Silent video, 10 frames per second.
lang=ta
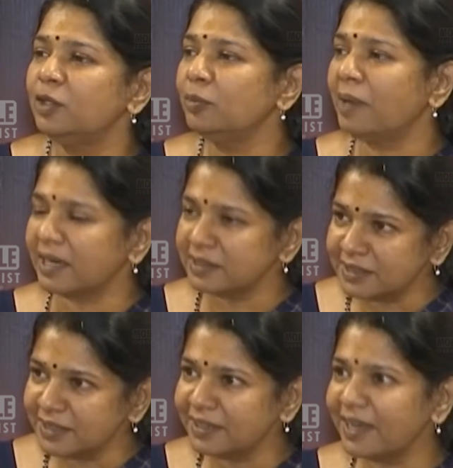இன்னும்
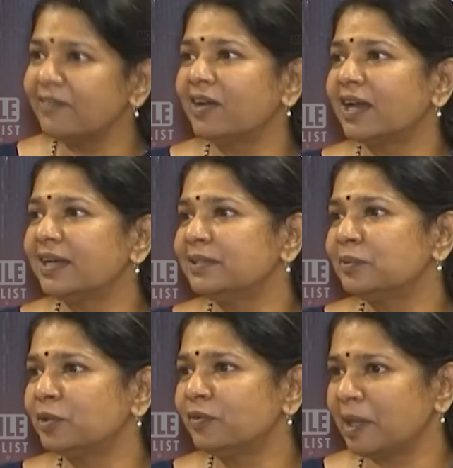அரசியலுக்கே வராத
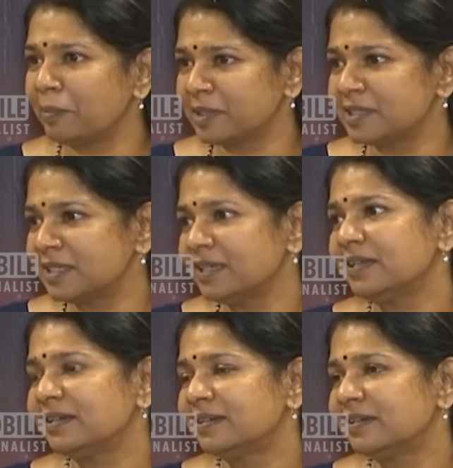ஒருவரை பற்றி
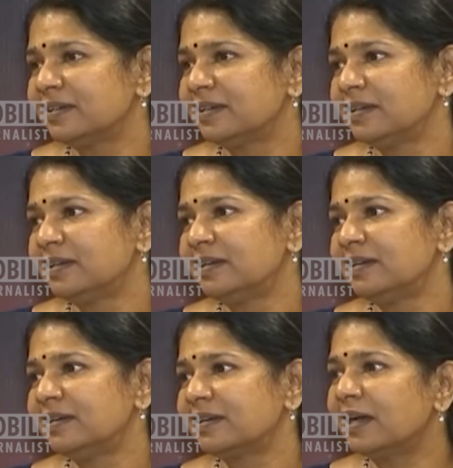
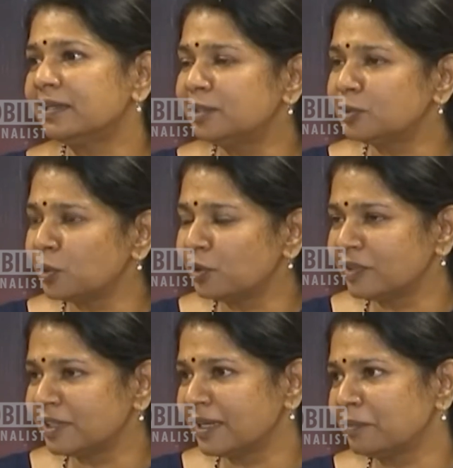கருத்து
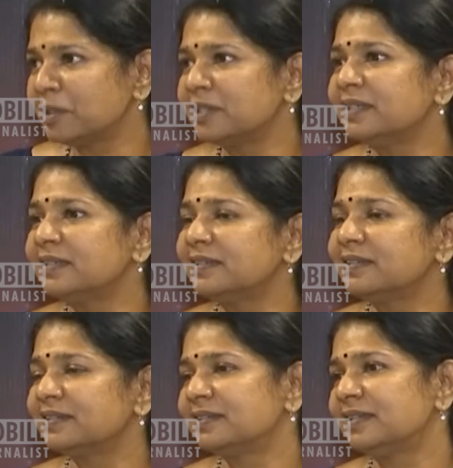சொல்வது என்பது
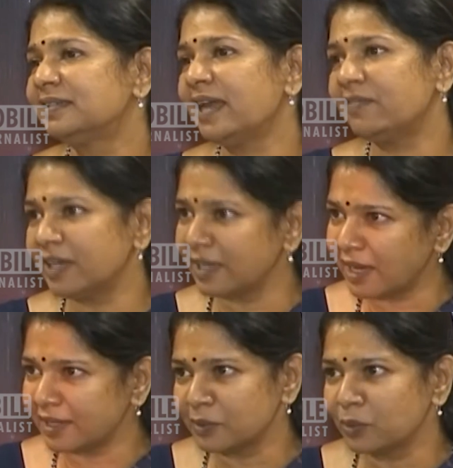
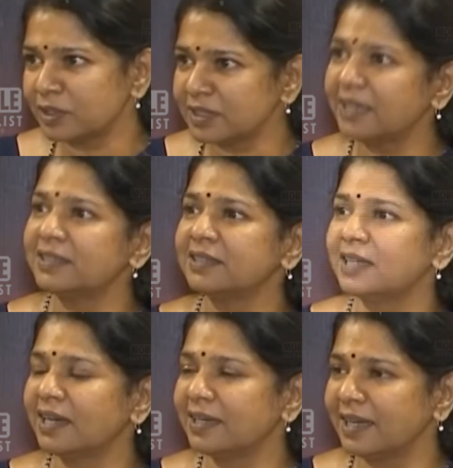தேவையில்லாத ஒன்று என்று
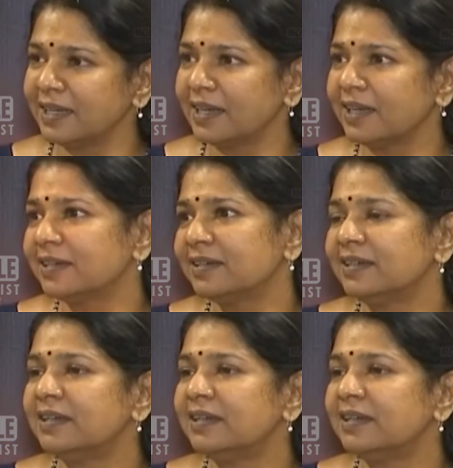நான் நினைக்கிறேன்